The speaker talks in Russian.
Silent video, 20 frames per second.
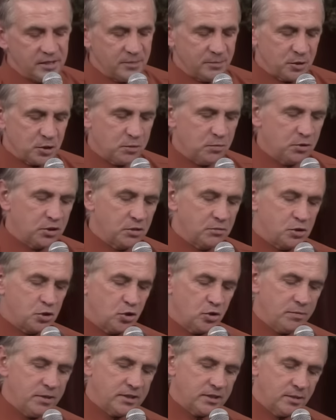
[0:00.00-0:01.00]
посмотрим, что
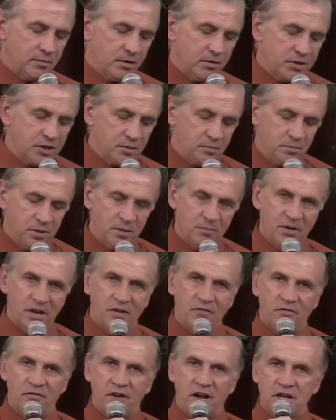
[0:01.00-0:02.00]
об этом говорит Библия.
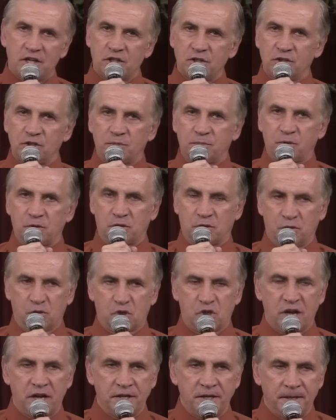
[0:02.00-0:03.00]
Важность
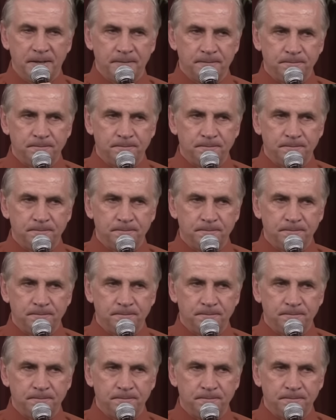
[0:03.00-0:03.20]
послушания.